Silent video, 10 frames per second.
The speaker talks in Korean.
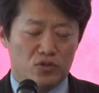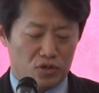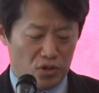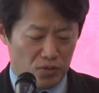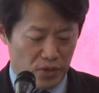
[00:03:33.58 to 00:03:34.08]

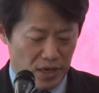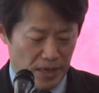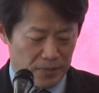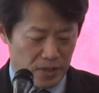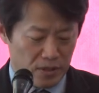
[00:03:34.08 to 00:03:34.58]
주신 여러분께
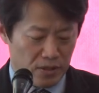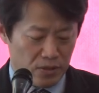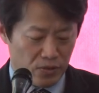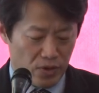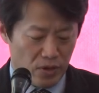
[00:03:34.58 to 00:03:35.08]
감사를
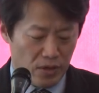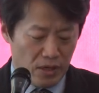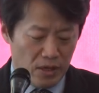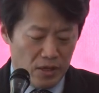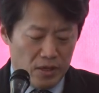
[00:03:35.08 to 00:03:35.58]
드리고요.
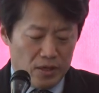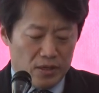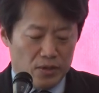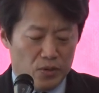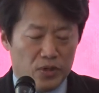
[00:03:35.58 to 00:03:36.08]

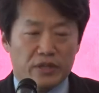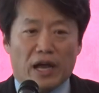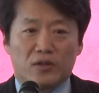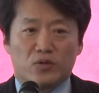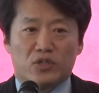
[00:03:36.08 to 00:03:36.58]
어, 오늘
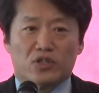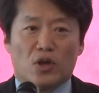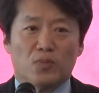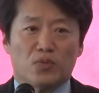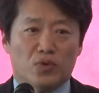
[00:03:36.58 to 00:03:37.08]
대학도시
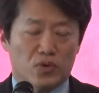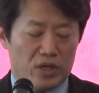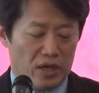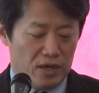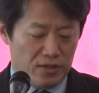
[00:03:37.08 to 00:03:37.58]

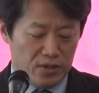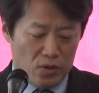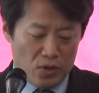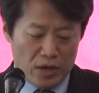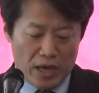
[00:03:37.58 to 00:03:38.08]
성북이라는
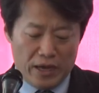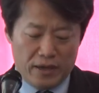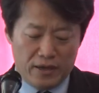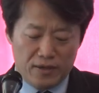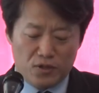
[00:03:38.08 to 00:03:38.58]
슬로건
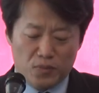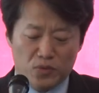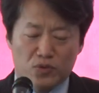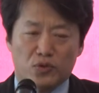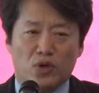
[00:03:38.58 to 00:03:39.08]
하에
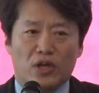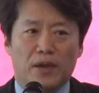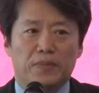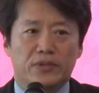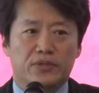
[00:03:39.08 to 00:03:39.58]
성북구
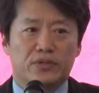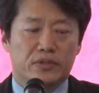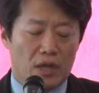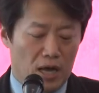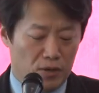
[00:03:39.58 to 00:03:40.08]

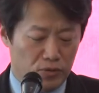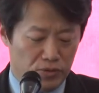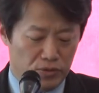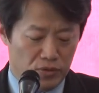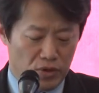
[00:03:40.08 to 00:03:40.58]
캠퍼스
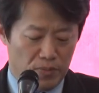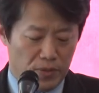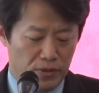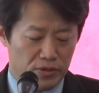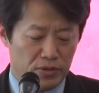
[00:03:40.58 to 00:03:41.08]
타운
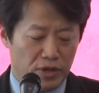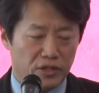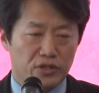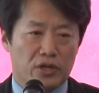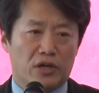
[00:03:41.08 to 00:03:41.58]
컨퍼런스를
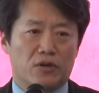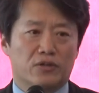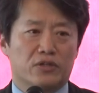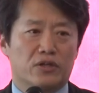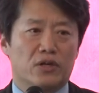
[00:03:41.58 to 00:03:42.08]
개최하는
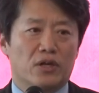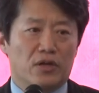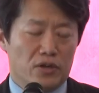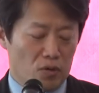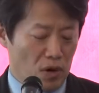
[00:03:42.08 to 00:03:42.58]
것을
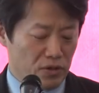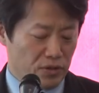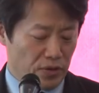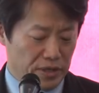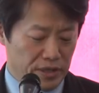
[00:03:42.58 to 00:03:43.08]

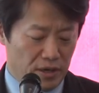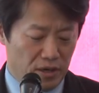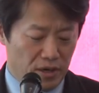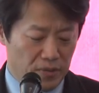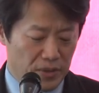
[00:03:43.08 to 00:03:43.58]
영광스럽게
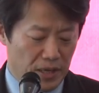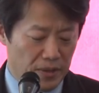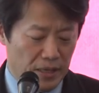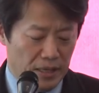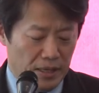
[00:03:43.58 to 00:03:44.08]
생각을 합니다.
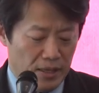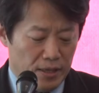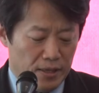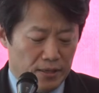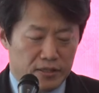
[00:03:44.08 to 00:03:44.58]

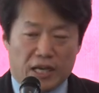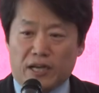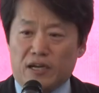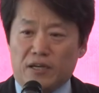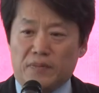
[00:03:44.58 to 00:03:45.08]
어,
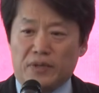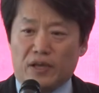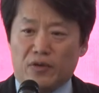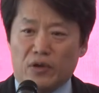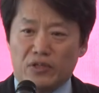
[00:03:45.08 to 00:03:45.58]
자리를
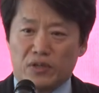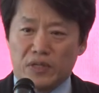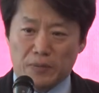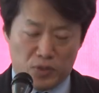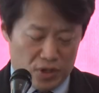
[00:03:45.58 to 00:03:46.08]
빛내기 위해서
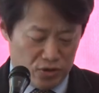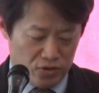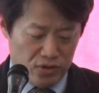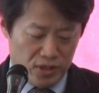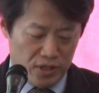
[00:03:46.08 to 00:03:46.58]
참석해
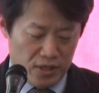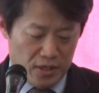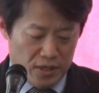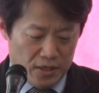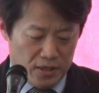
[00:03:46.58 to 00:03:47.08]
주신
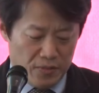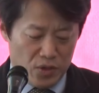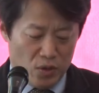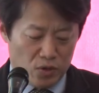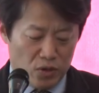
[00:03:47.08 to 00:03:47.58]

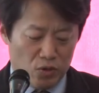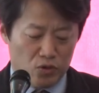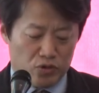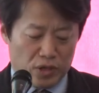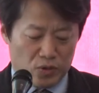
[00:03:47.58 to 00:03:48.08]
김세영
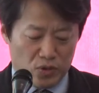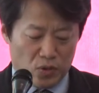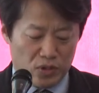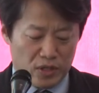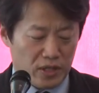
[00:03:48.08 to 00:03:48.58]
서울주택도시공사